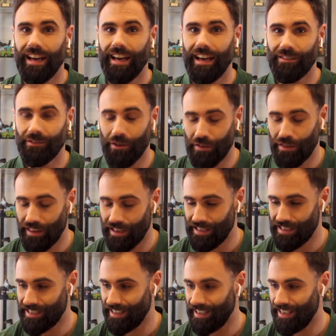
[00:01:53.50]

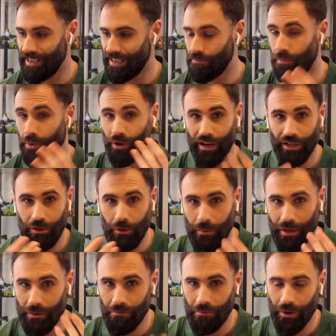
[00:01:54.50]
Entonces, eh, por
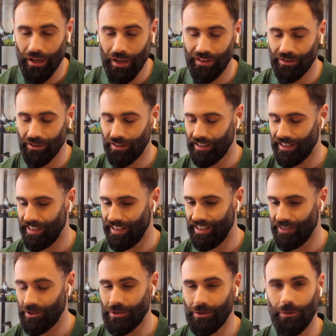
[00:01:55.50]
resumir un poquito,
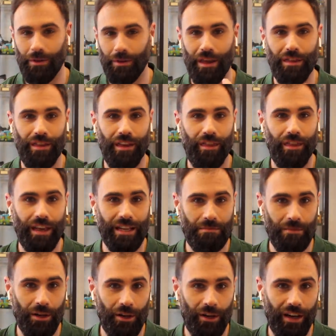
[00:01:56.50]
eh, yo estudié
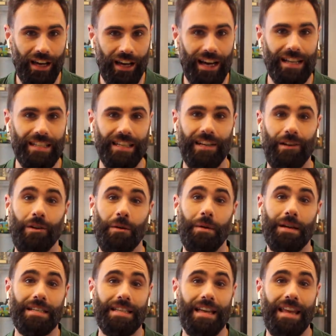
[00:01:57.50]
ciencias biológicas en la
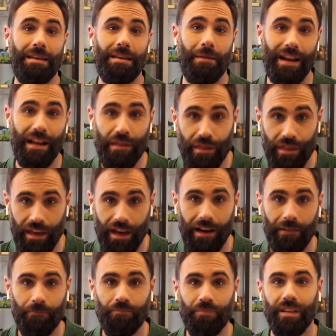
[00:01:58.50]
Universidad de Valencia